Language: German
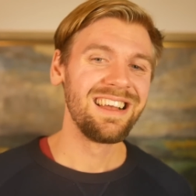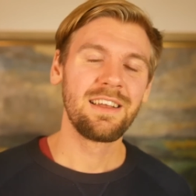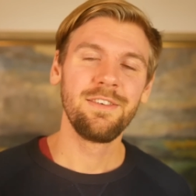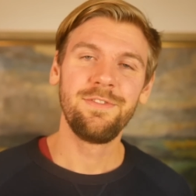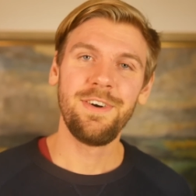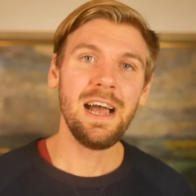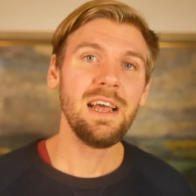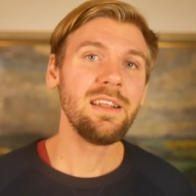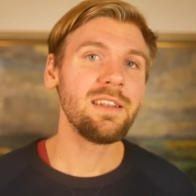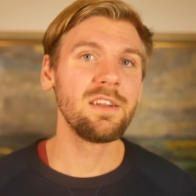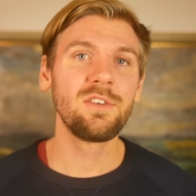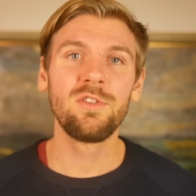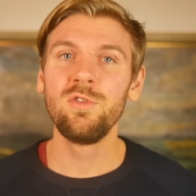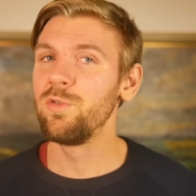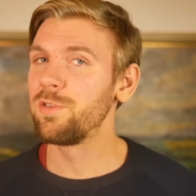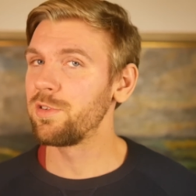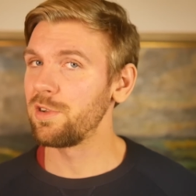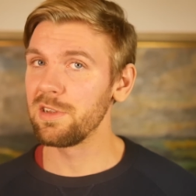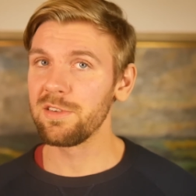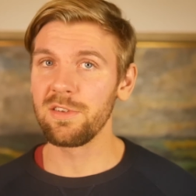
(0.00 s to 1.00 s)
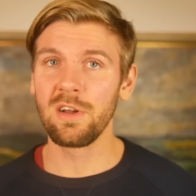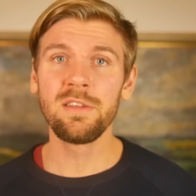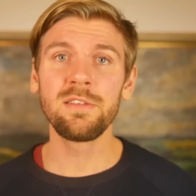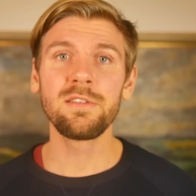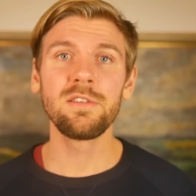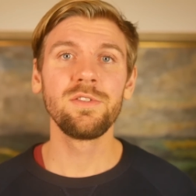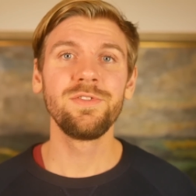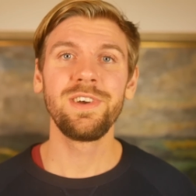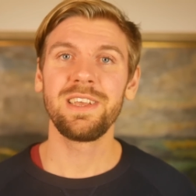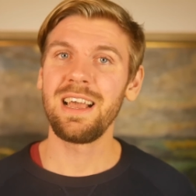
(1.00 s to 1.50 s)
Gewalt antust oder
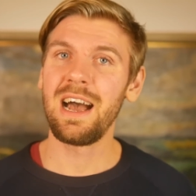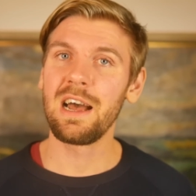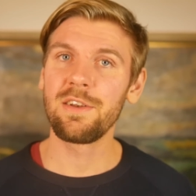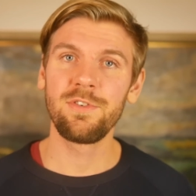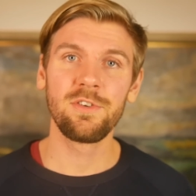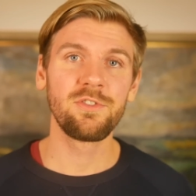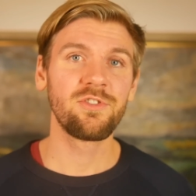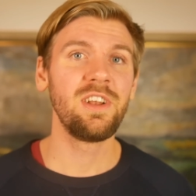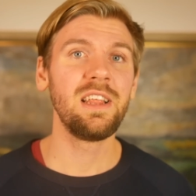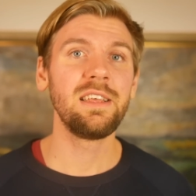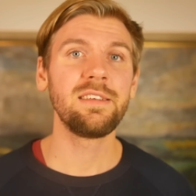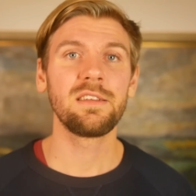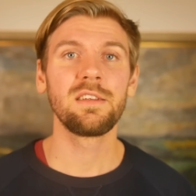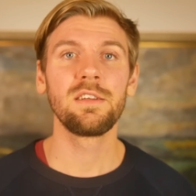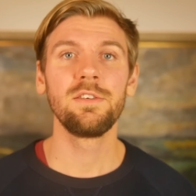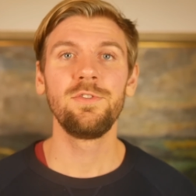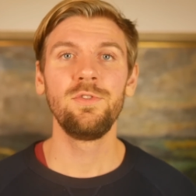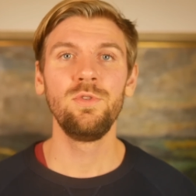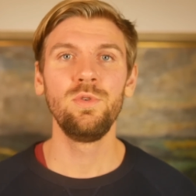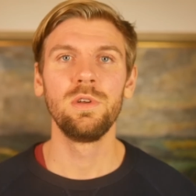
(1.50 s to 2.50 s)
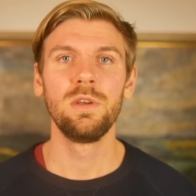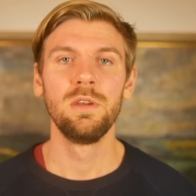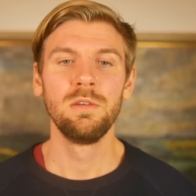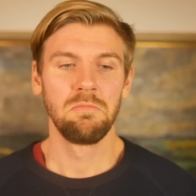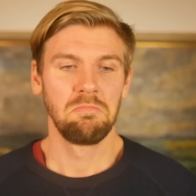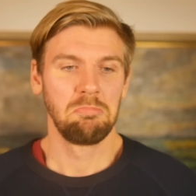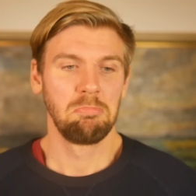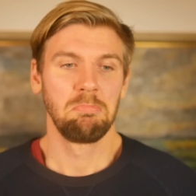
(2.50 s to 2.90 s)
sonst irgendwelche Art von schlechten Gefühlen.